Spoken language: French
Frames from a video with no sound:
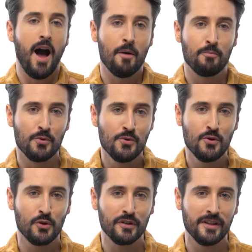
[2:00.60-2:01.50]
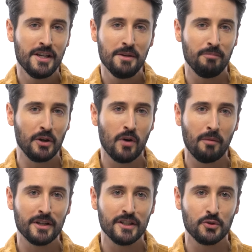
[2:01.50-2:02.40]
un peu le côté baignoire
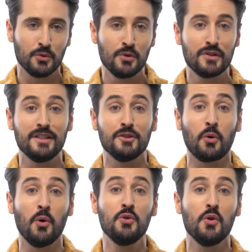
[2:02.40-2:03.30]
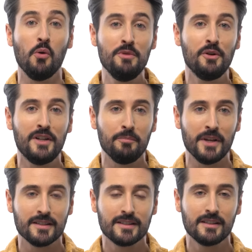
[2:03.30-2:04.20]
majestueuse qui trône au milieu de la
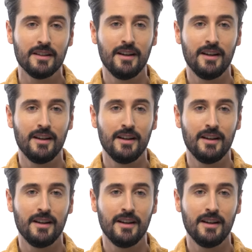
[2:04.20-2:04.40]
pièce.